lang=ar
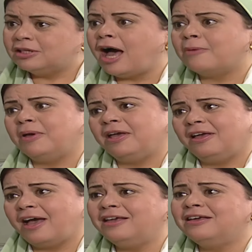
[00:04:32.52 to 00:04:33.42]
تعب
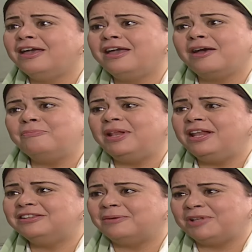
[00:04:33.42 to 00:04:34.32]
ايه هيجي ايه جنب
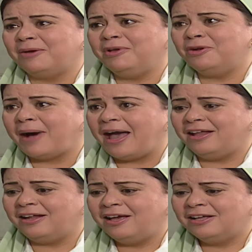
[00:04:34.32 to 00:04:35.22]
اللي انت بتعمله
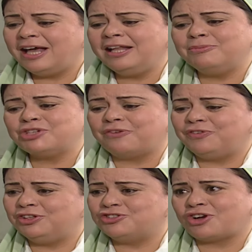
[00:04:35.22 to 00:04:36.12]
معانا ده احنا مش
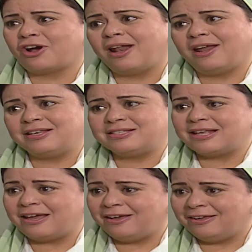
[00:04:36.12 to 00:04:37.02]
عارفين نشكر لك ازاي